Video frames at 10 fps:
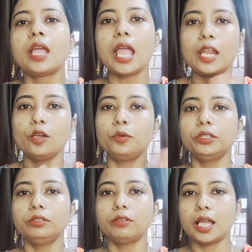হ্যালো
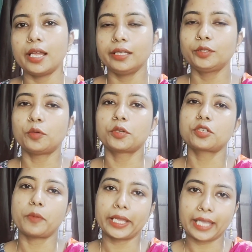বন্ধুরা তোমরা
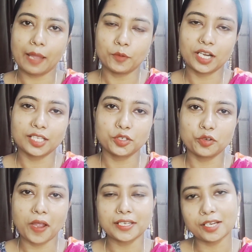সবাই কেমন আছো
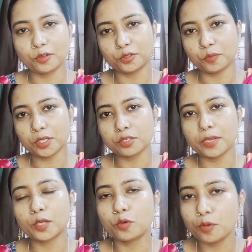আশা করি তোমরা
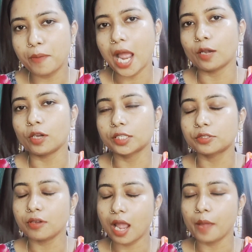সবাই খুব ভালো
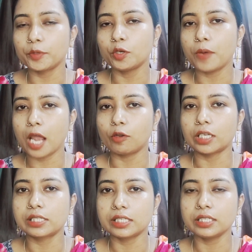আছো আমিও ভালো
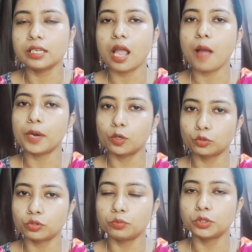আছি আমার
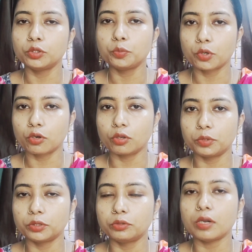নতুন বন্ধু পুরনো
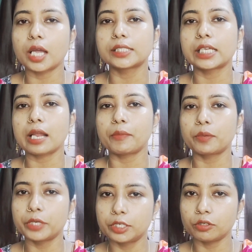বন্ধু আর যারা
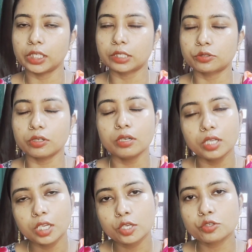আমার ভিডিও দেখছো
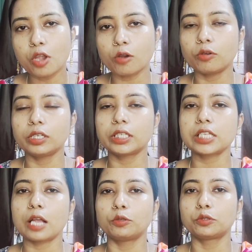সকলকে
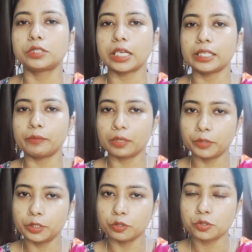স্বাগত জানিয়ে আমার
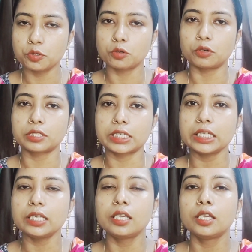ভিডিও শুরু করছি
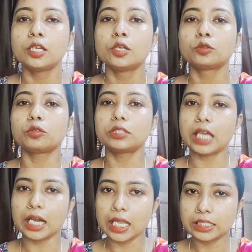তো
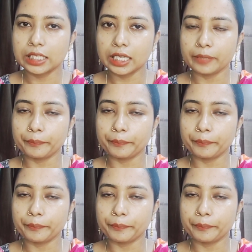যারা আজকে